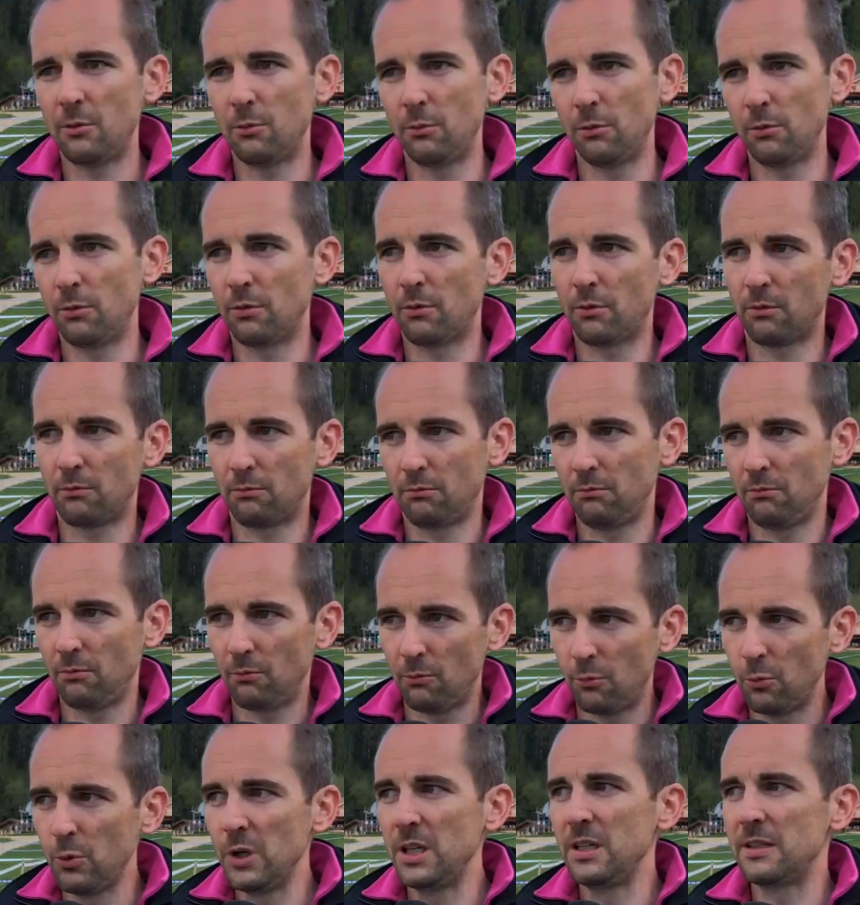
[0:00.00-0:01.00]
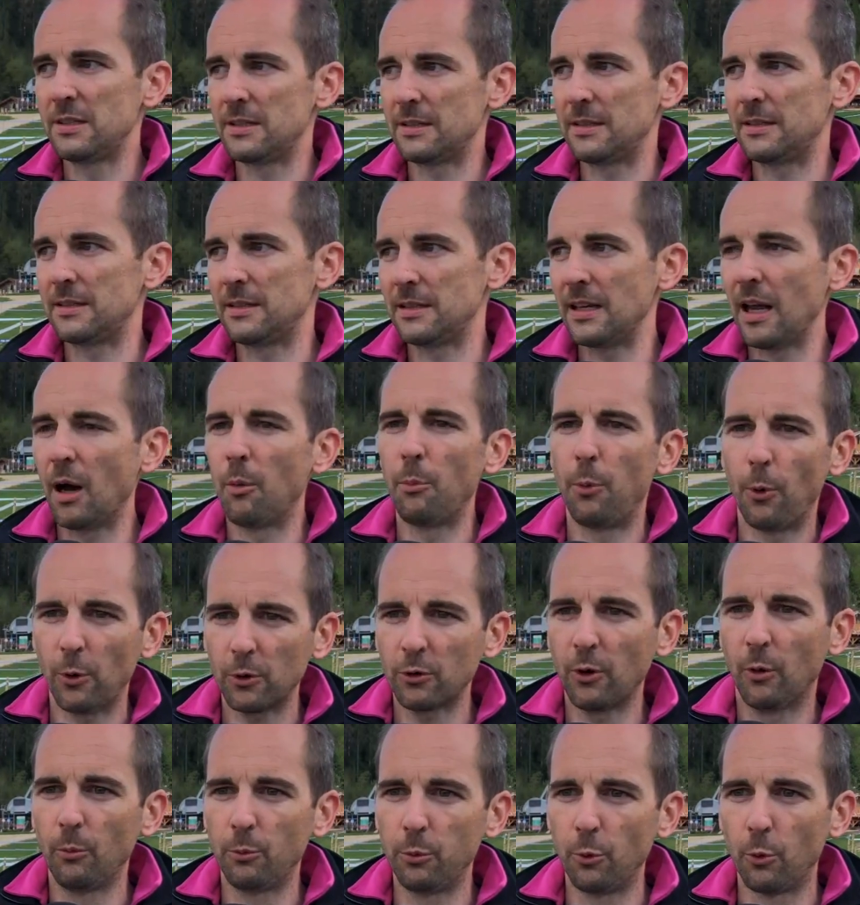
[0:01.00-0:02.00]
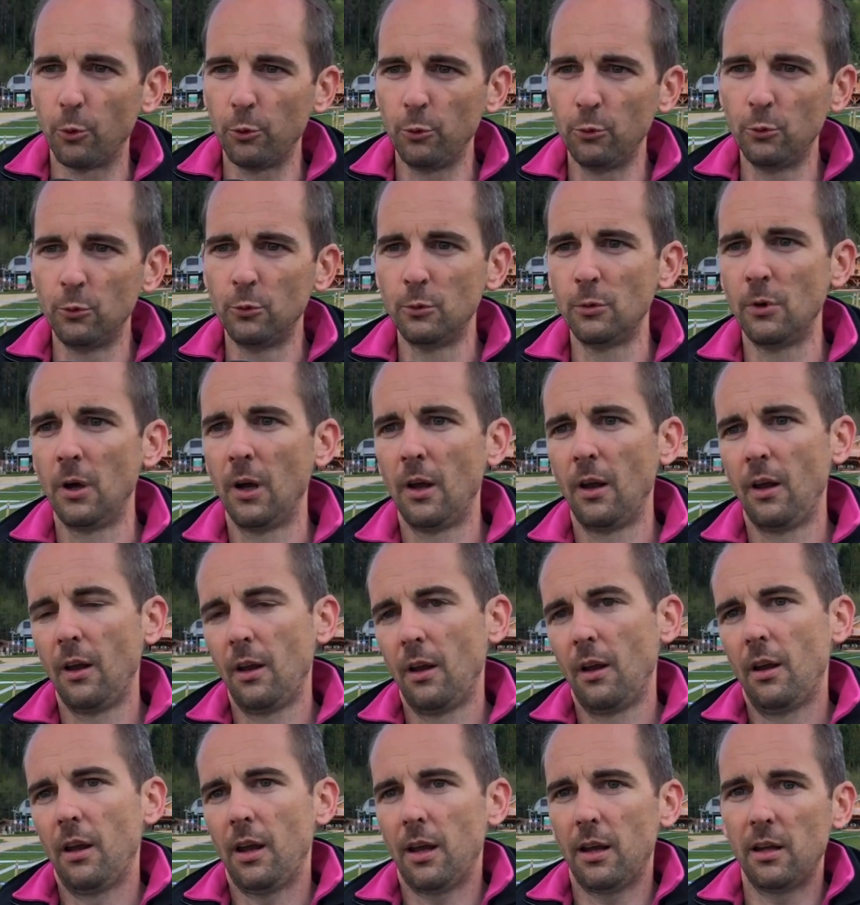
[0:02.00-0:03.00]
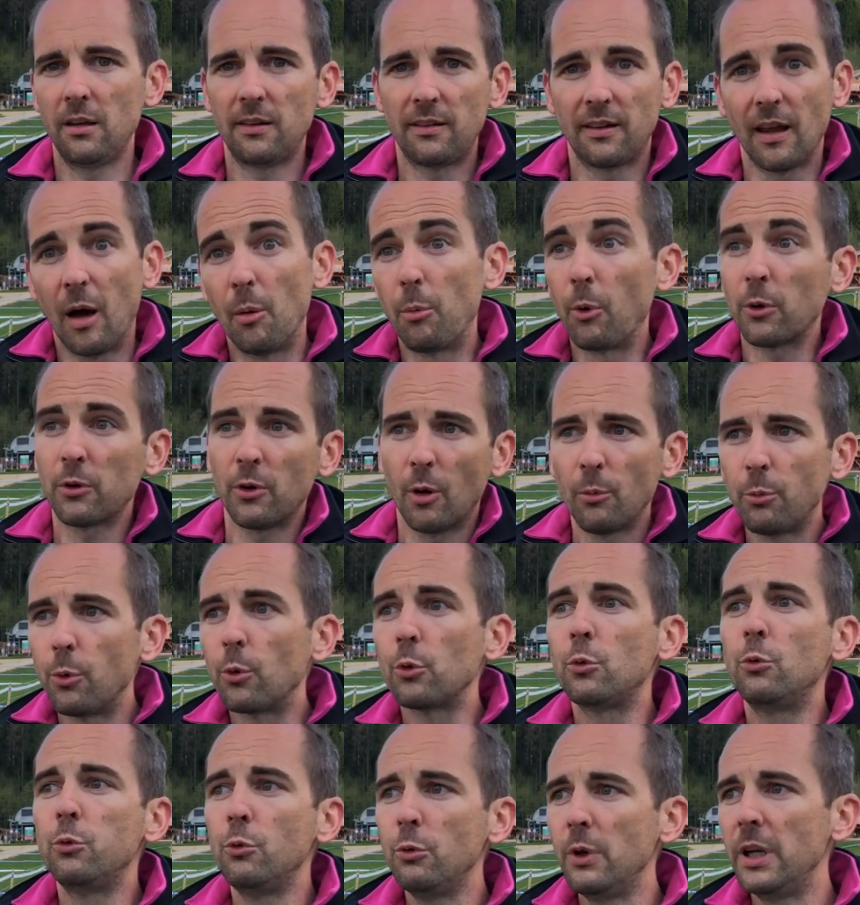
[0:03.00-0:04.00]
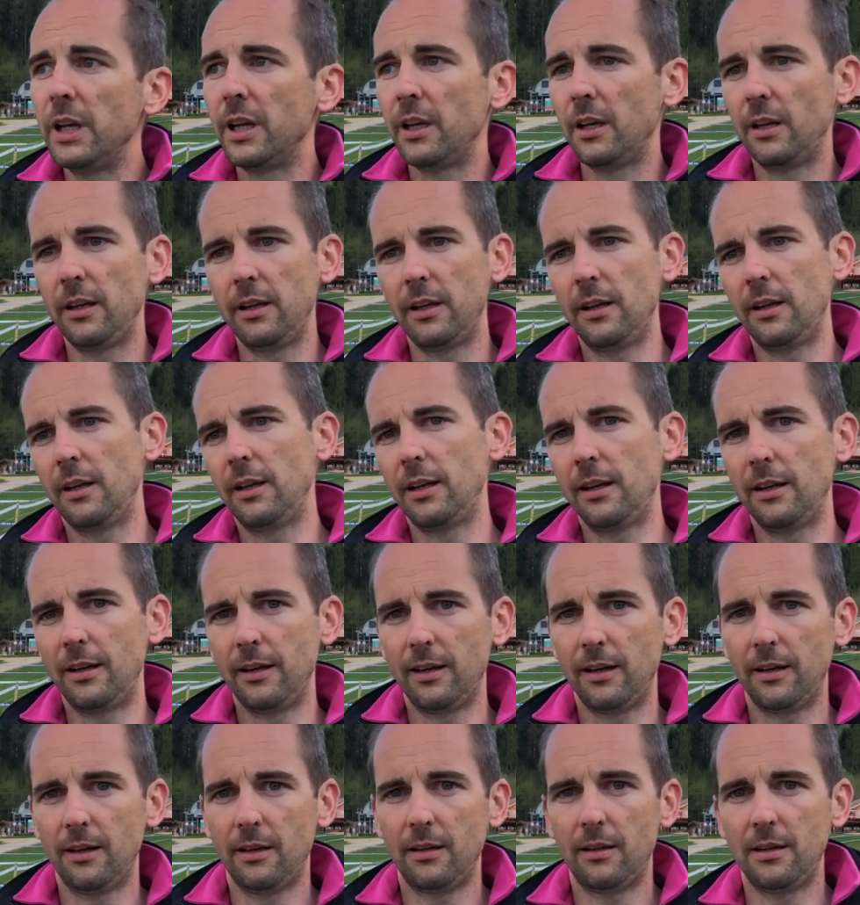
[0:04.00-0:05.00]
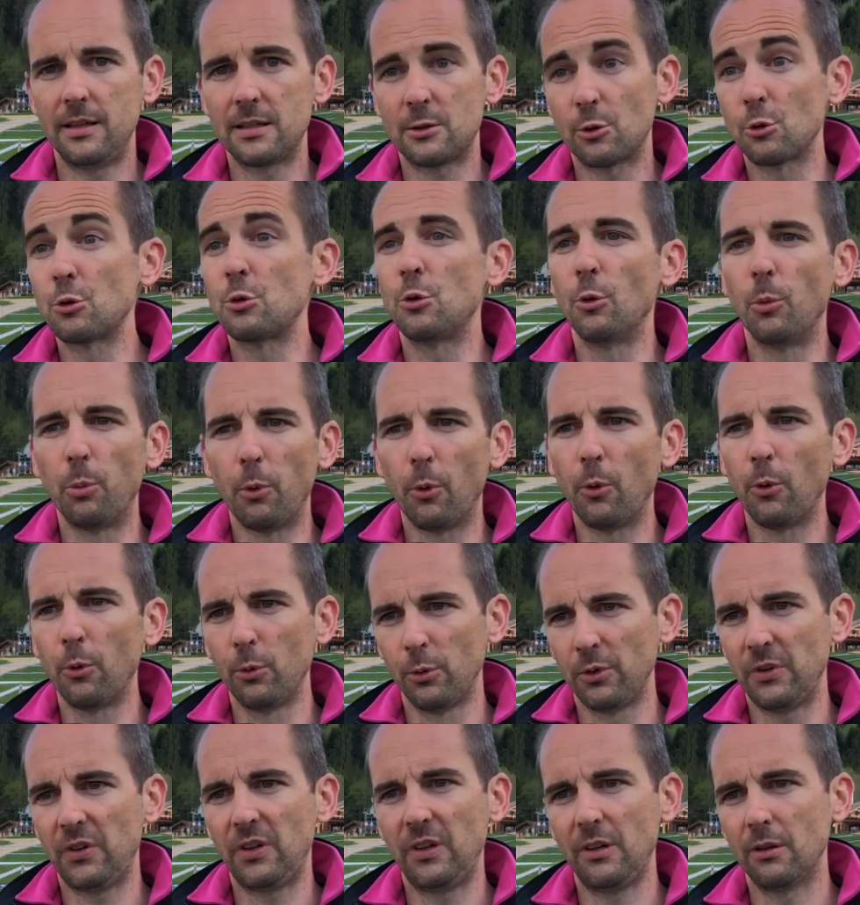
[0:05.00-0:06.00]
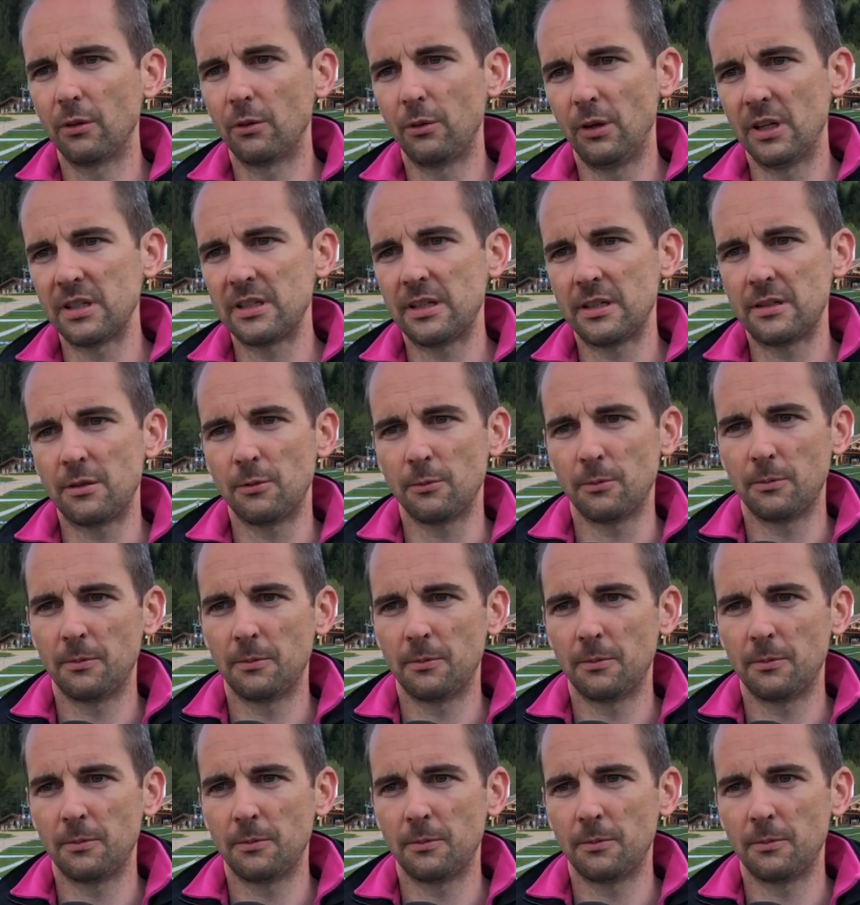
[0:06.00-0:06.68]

Donc oui, c'est important pour nous et c'est important pour tous les, les, les, les sociopros aussi euh, de la station.